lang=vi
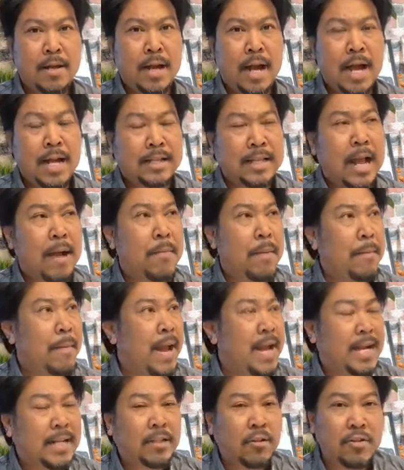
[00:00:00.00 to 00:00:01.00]
Đó, tao mà
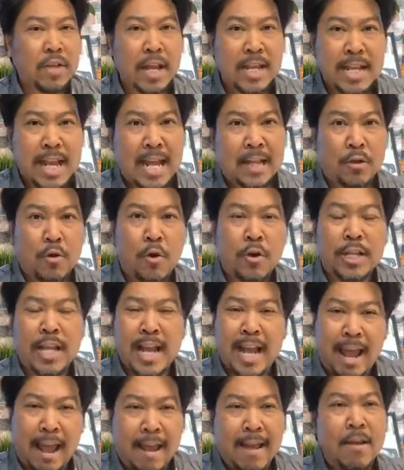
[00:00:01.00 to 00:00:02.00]
mang khách tao về nhà tao ngồi
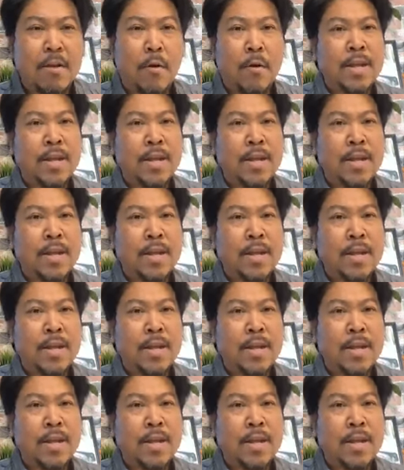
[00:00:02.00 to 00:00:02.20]
chèn hãng,